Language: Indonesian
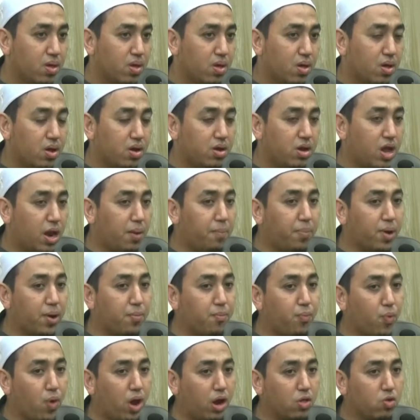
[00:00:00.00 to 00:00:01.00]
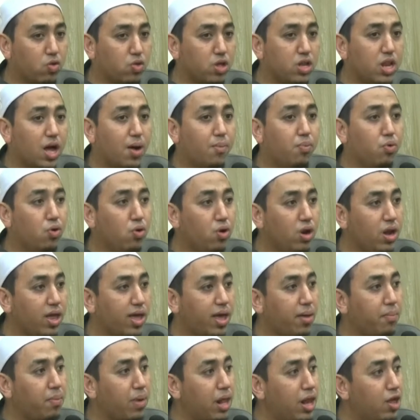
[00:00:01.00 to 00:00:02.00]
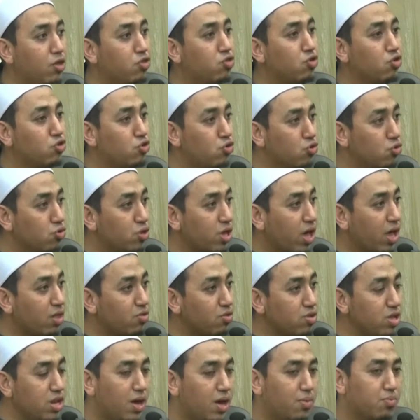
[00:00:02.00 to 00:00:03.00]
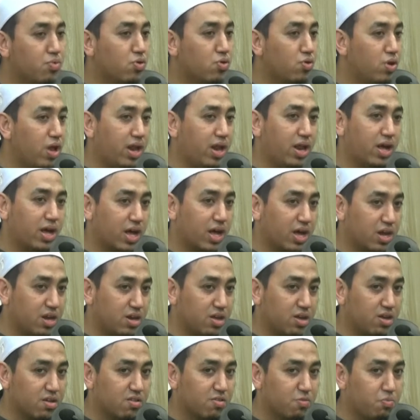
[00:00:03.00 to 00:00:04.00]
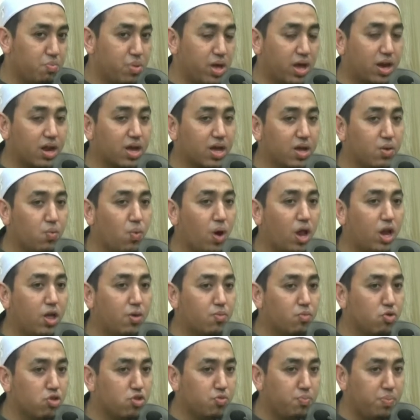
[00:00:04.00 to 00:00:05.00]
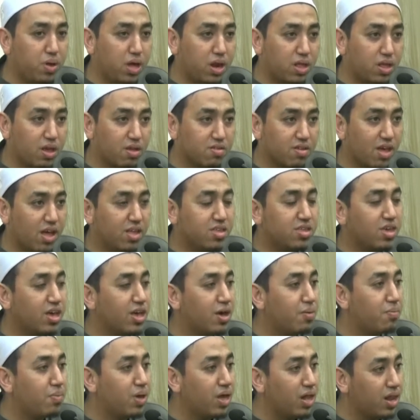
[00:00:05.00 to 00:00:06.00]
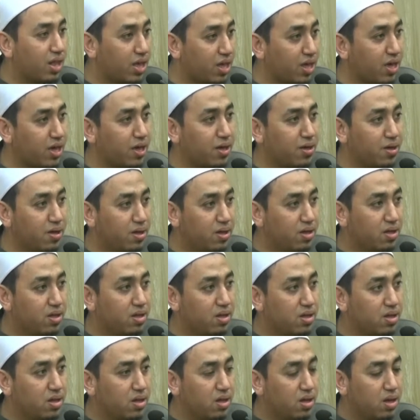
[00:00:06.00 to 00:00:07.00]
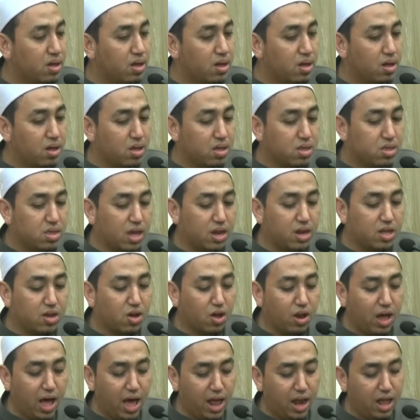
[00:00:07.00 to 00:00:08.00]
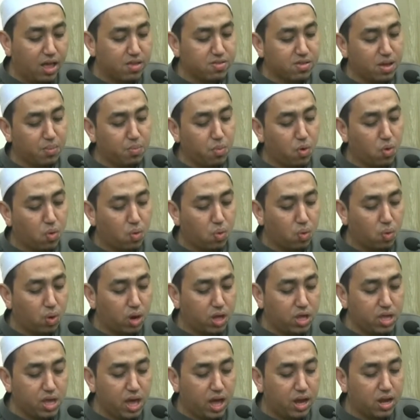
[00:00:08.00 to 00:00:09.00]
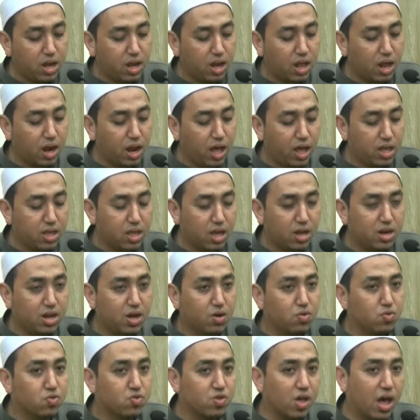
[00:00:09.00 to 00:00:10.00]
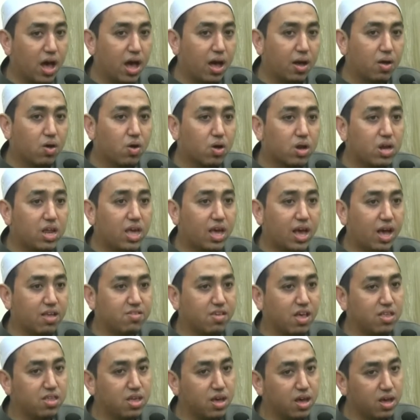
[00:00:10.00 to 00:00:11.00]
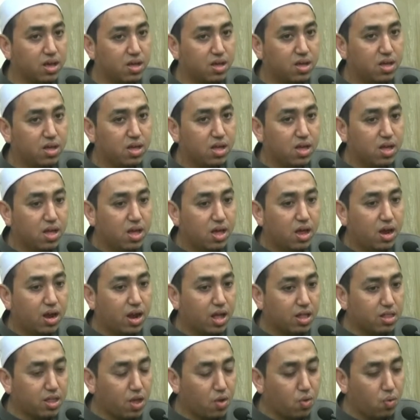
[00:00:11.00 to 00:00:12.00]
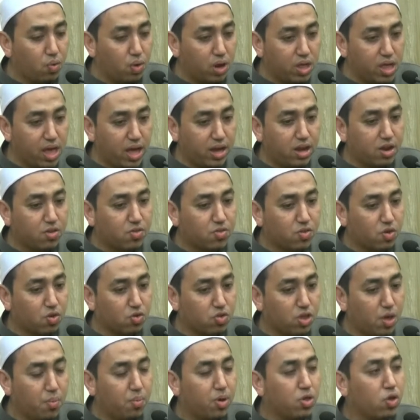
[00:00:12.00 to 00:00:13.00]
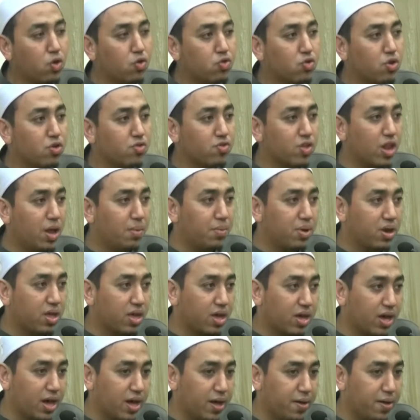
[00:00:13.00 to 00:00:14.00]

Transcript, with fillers: Dan perempuan itu tidak boleh milih judulnya itu tidak boleh anak gadis. Biarkan wali mujbirnya saja yang milih. Jadi kalau alasan mau kuliah dan yang lainnya ada usah, nikah saja. Nanti kuliah dan seterusnya menyusul setelah menikah.